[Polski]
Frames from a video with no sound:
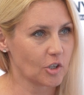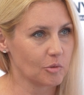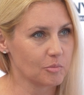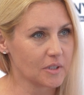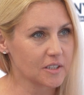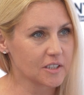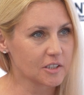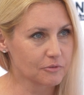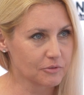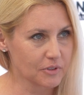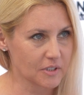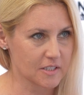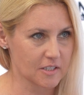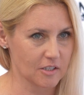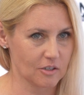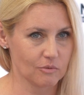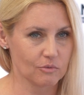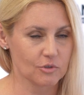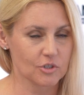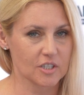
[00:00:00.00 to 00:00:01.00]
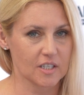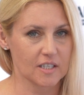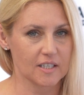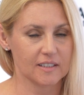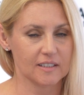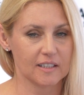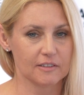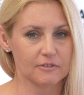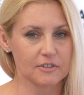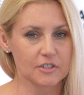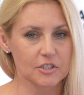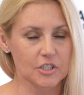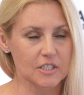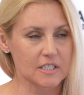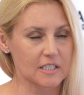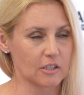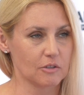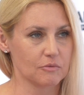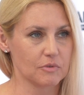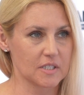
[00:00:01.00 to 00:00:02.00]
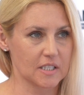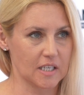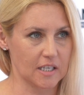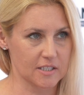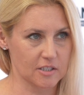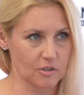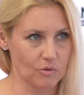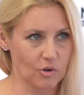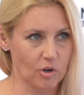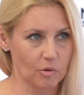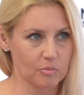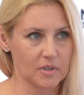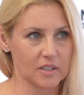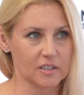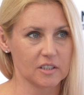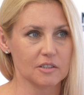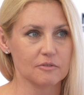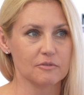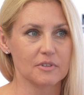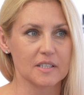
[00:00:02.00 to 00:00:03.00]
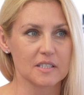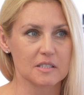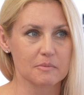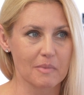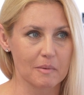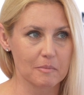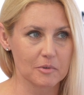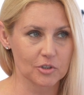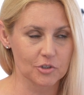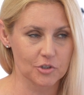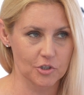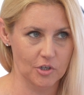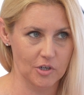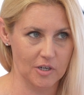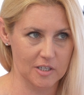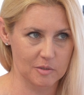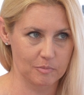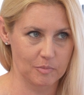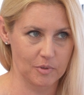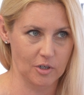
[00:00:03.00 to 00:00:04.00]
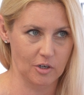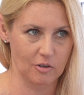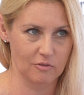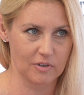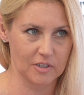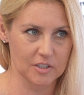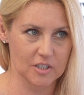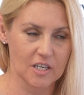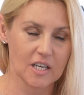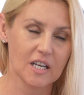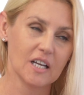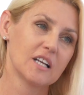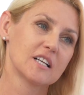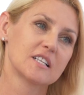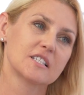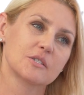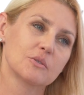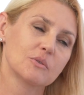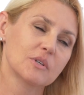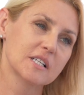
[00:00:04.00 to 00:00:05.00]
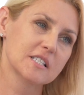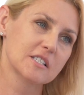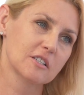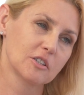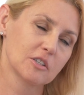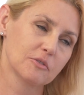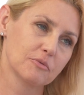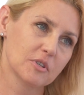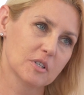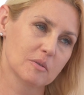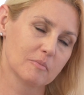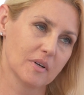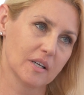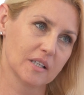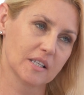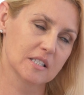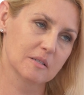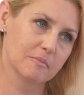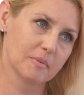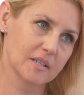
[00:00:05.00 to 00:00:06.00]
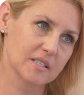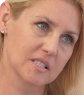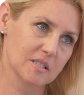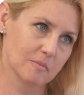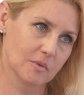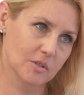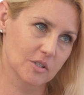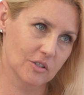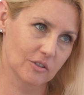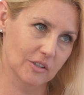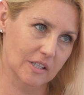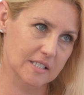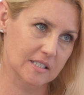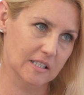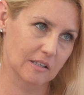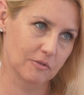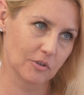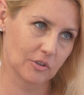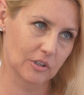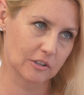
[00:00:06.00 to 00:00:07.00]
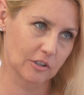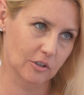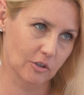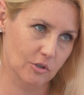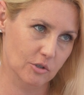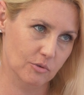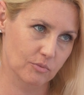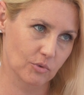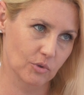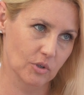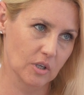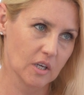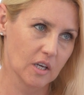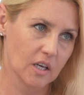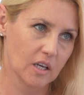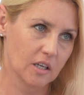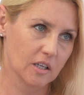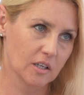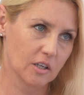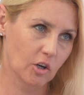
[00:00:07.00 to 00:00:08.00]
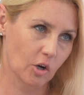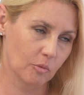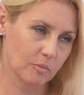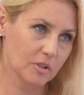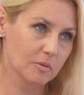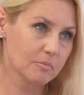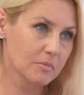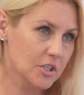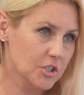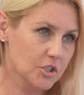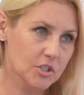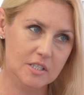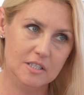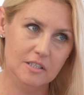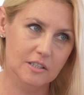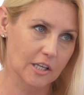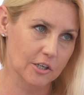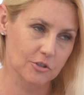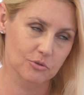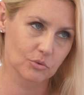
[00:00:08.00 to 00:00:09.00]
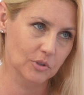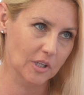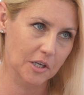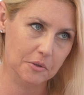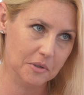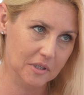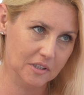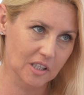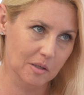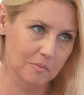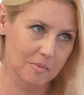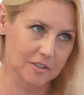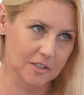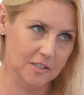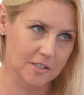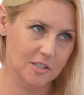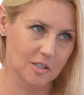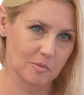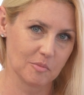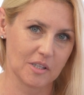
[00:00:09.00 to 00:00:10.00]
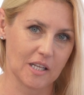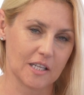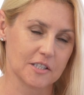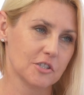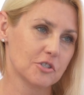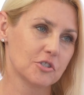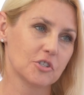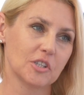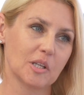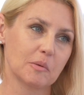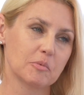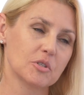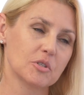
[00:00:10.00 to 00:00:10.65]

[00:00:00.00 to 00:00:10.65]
kobiety widzą, że na wyższych stanowiskach są kobiety, więc mamy do czego aspirować. Z drugiej strony firma jest bardzo mocno nastawiona na rozwój E, kobiet, mężczyzn też. Tutaj akurat nie ma dyskryminacji, czyli na